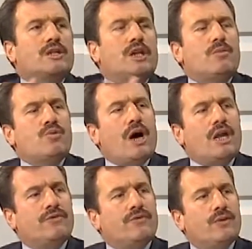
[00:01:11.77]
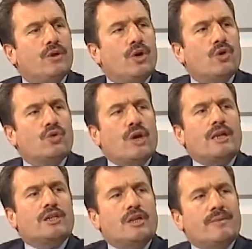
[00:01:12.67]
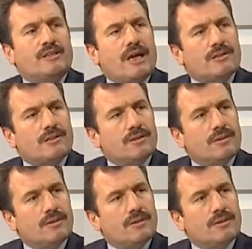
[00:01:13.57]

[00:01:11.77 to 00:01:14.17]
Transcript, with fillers: Kerim'e muhalif. Kur'an-ı Kerim'e ters.